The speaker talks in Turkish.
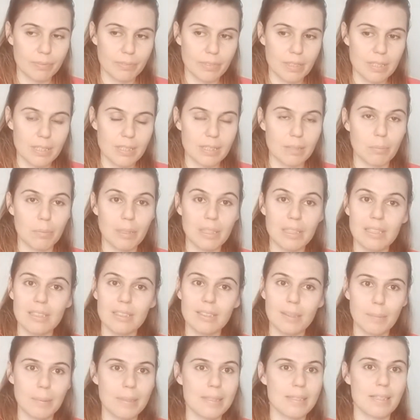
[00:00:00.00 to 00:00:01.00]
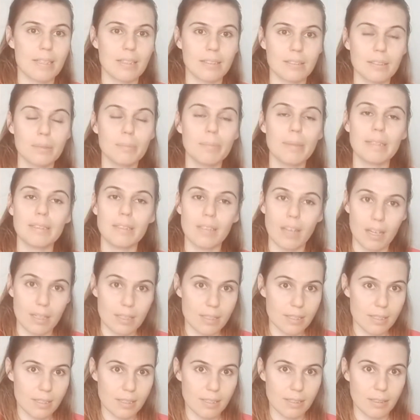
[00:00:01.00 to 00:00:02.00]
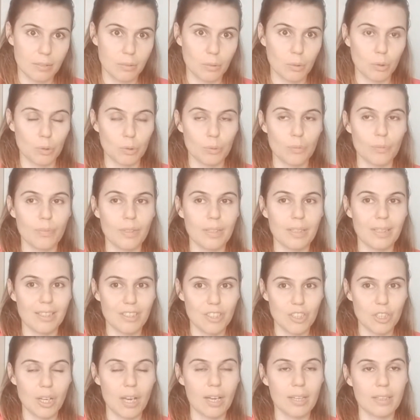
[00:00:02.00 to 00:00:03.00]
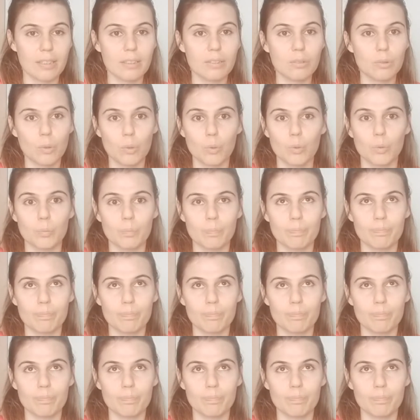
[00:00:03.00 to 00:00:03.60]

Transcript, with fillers: nasıl diyeyim iki Ramazan'dır ben rahatsızlanıyorum ve geçen yıl çok